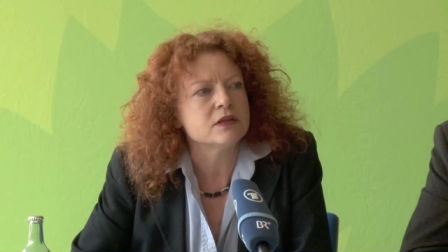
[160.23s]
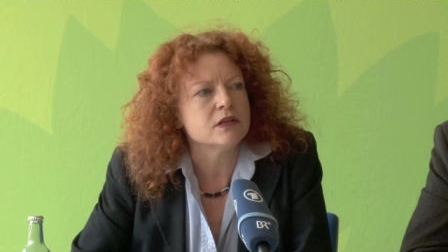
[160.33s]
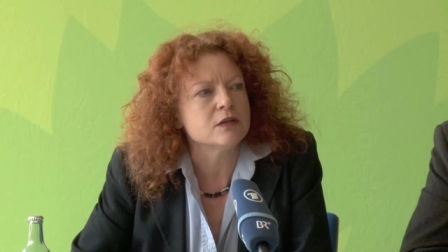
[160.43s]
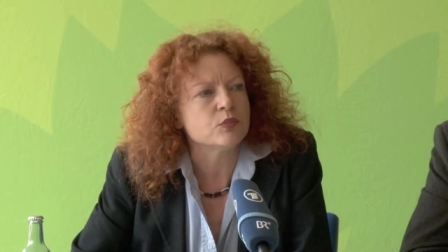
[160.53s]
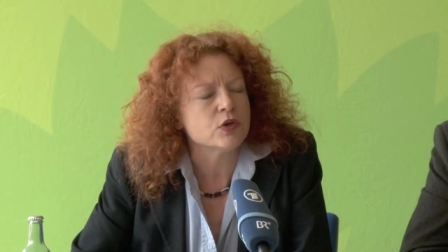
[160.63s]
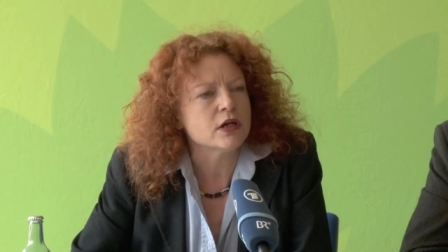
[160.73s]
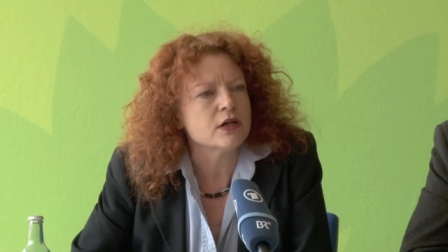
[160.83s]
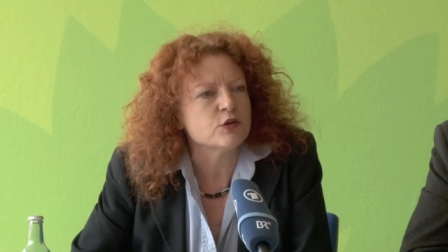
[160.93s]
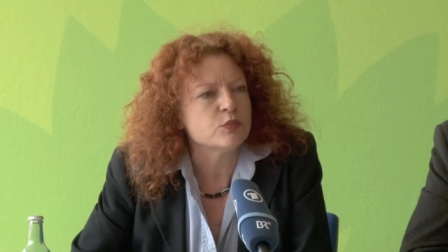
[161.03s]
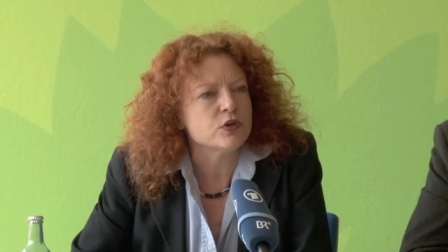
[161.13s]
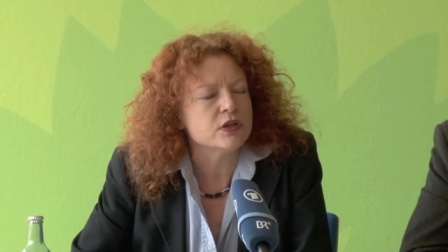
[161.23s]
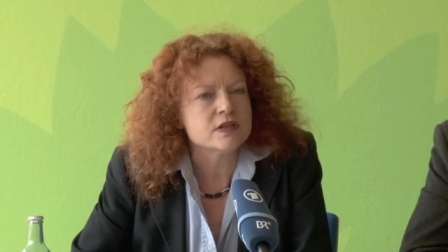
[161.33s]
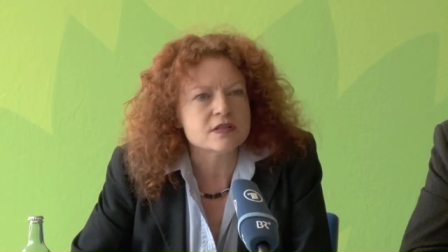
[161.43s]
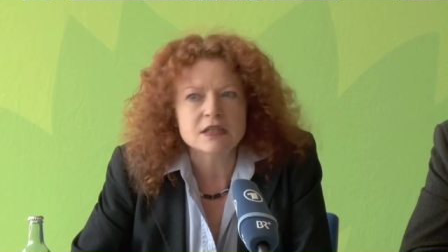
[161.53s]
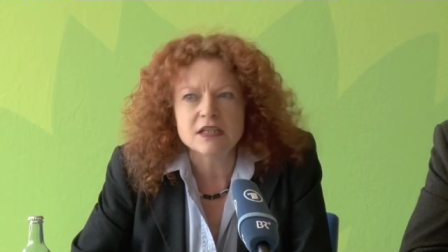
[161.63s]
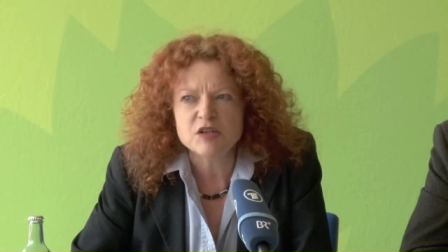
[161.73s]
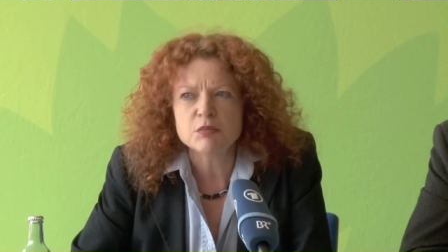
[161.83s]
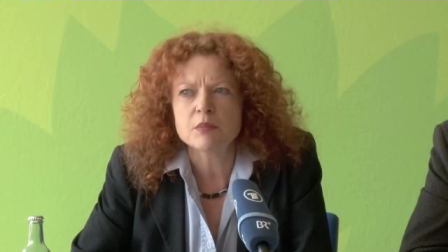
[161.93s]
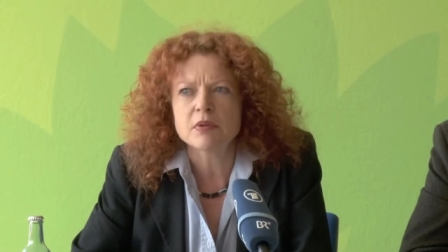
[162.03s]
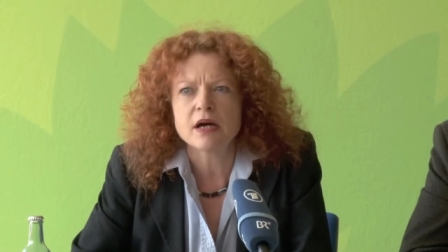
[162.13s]
Die Bürgerinnen und Bürger sind nicht
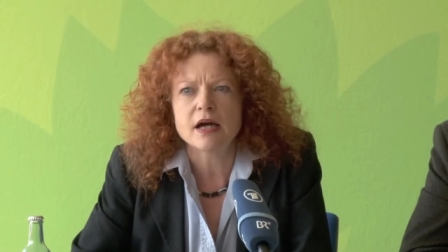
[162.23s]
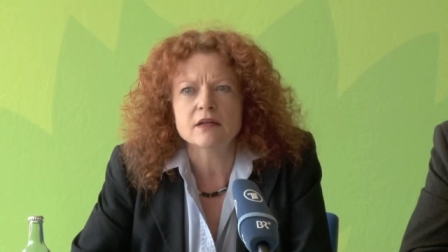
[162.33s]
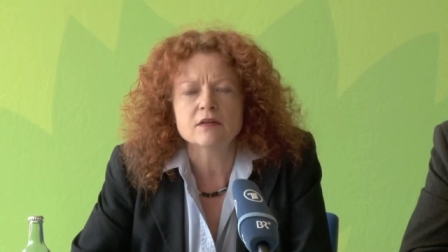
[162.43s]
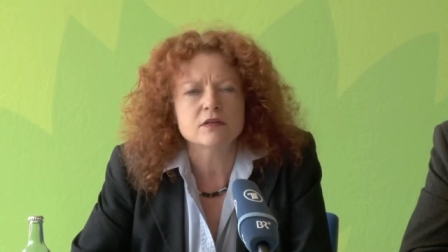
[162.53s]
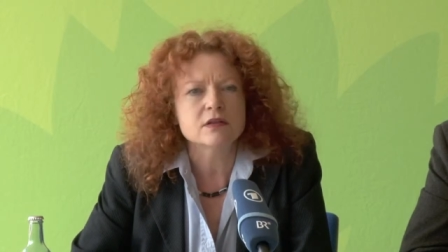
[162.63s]
mehr bereit,